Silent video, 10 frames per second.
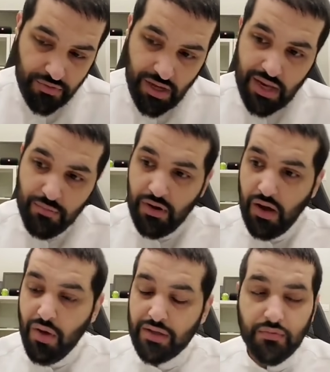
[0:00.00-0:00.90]
في عالم
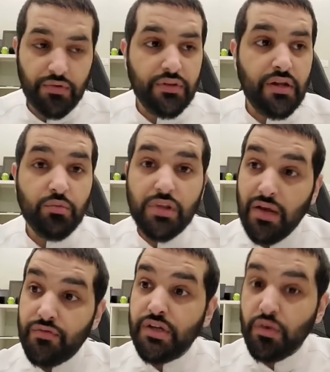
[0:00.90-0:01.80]
الهواتف عندنا
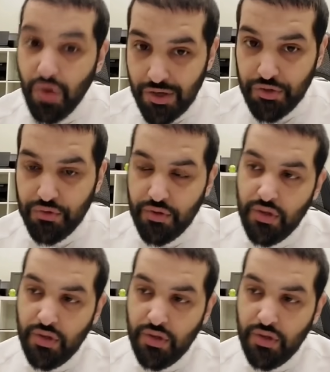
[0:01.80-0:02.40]
متنافسين واجد